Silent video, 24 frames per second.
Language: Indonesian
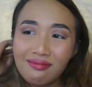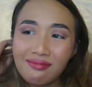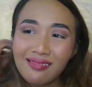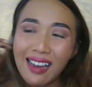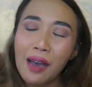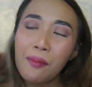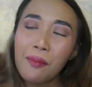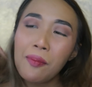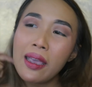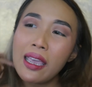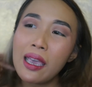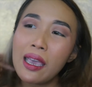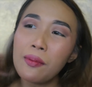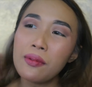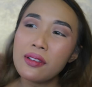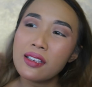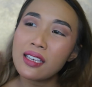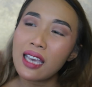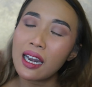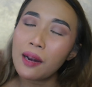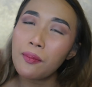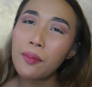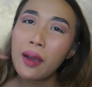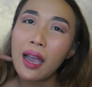apa ya
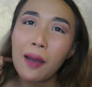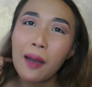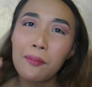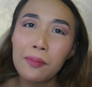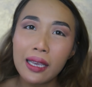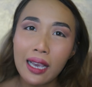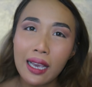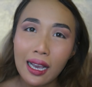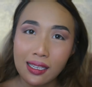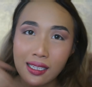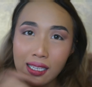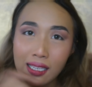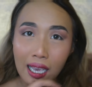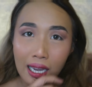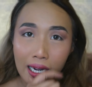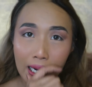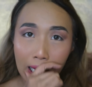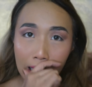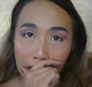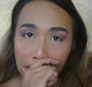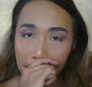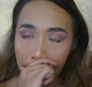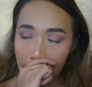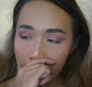cara
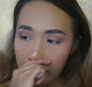pengaplikasiannya aja